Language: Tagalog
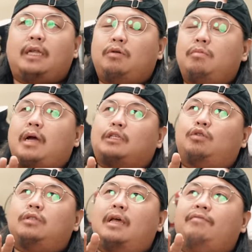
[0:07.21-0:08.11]
Dalawang
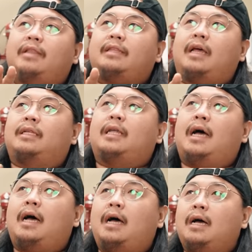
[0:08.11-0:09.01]
magkasunod na event yan
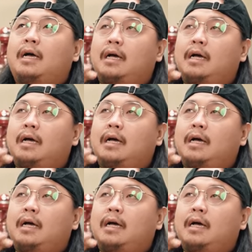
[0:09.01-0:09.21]
na